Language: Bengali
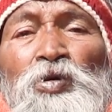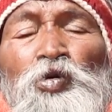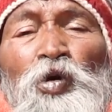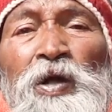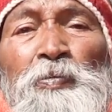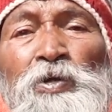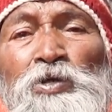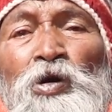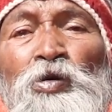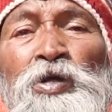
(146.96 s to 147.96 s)
যোগের
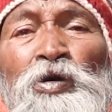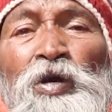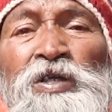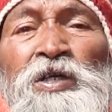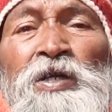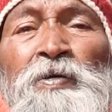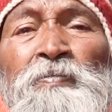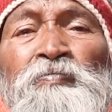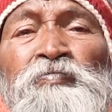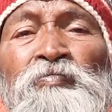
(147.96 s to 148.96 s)
প্রচলন উনি করেছেন
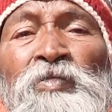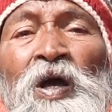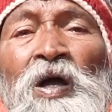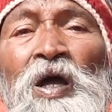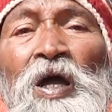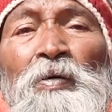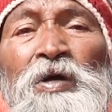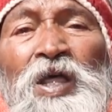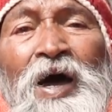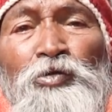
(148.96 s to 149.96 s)
এবং
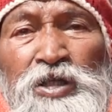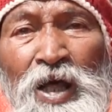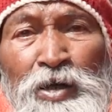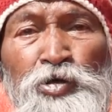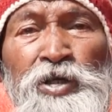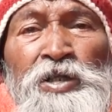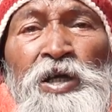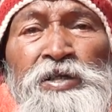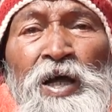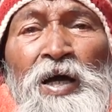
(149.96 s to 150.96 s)
তার দার্শনিক
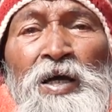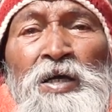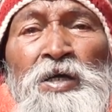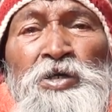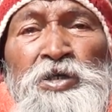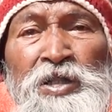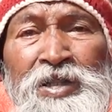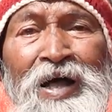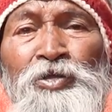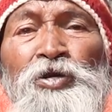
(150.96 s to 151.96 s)
দিকটা
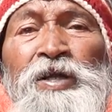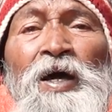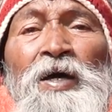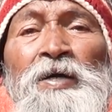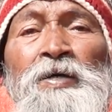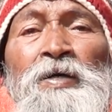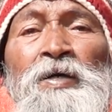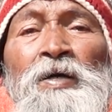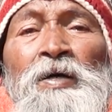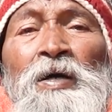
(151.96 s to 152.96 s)
সিদ্ধান্তটা
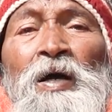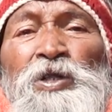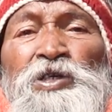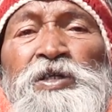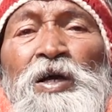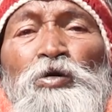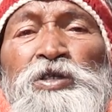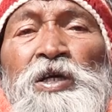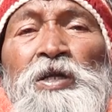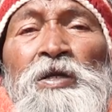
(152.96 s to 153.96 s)
প্রতিষ্ঠা
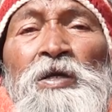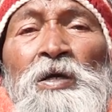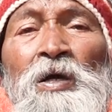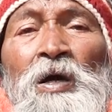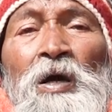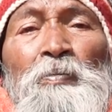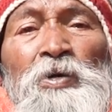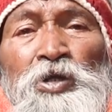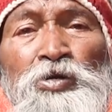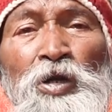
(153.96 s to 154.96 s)
করছেন
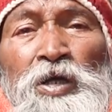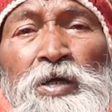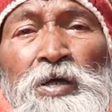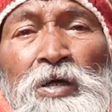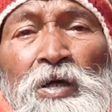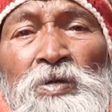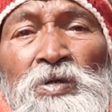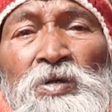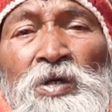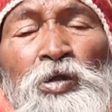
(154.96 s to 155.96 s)
পতঞ্জলি
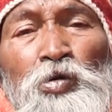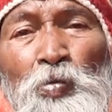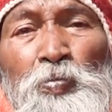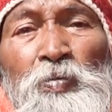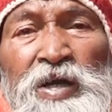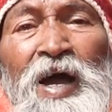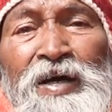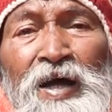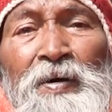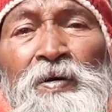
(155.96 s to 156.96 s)
কিন্তু
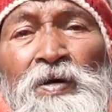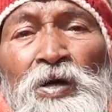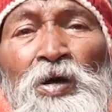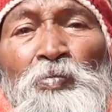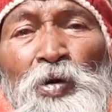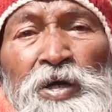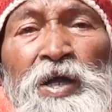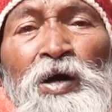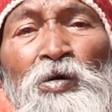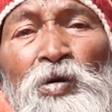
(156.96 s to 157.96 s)
ক্রিয়াটা
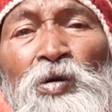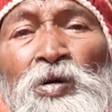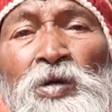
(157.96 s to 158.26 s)
প্রক্রিয়াগুলো